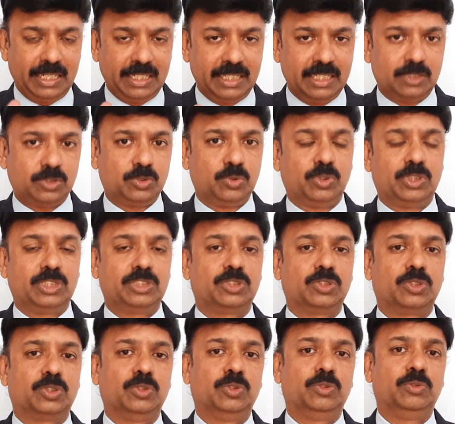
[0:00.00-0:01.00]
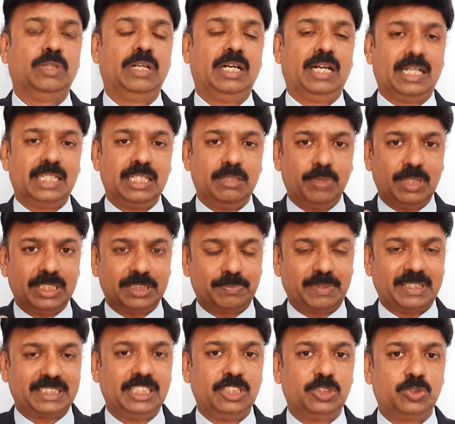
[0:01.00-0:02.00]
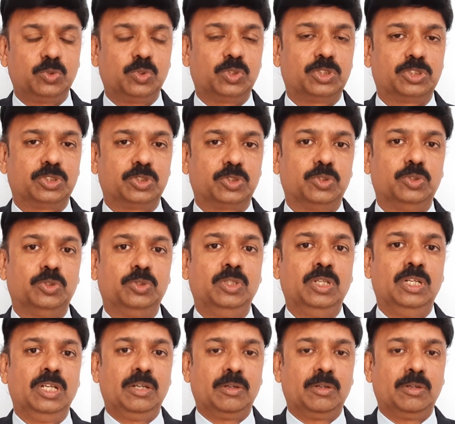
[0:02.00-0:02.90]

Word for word: அரியர் ஸ்டூடெண்ட்ஸுக்கும் அதே போல் ஸ்பெஷல் ஸ்டூடெண்ட்ஸுக்கும்